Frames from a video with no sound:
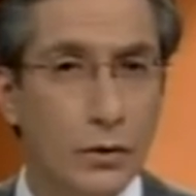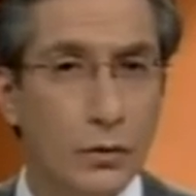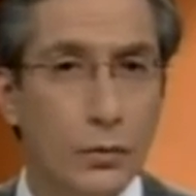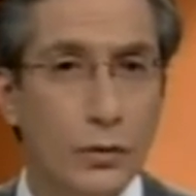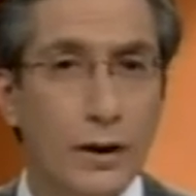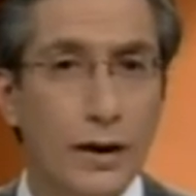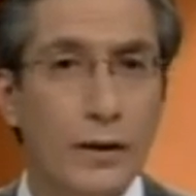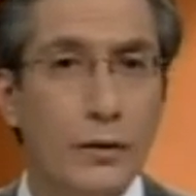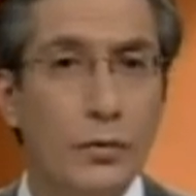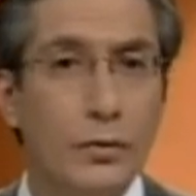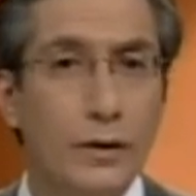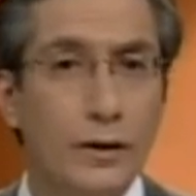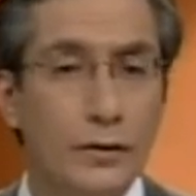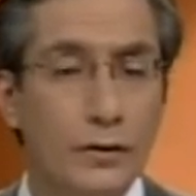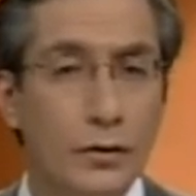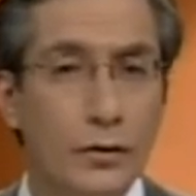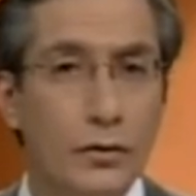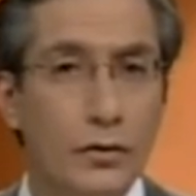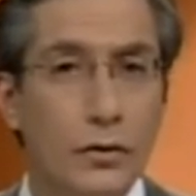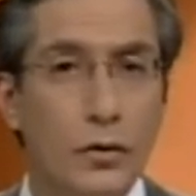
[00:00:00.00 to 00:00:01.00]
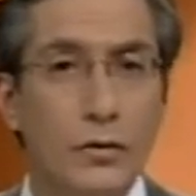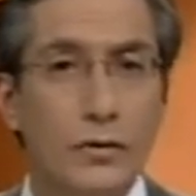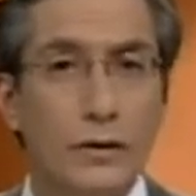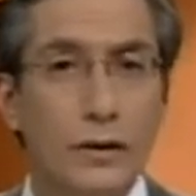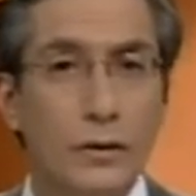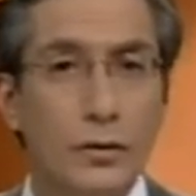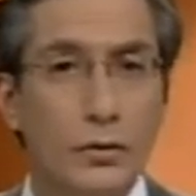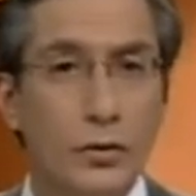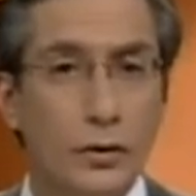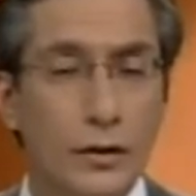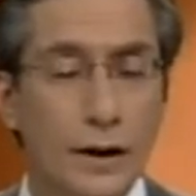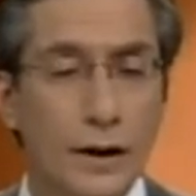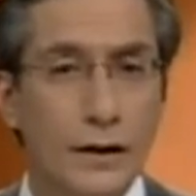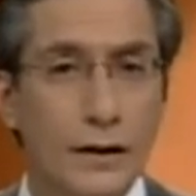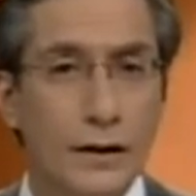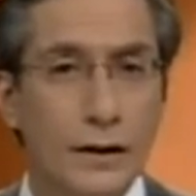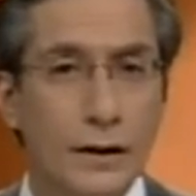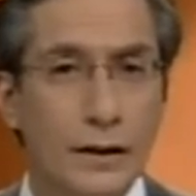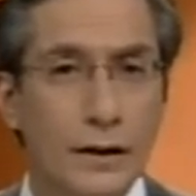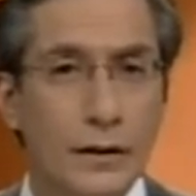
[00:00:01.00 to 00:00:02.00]
una acusación
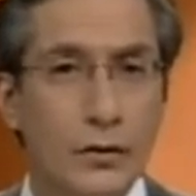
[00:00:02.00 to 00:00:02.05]
constitucional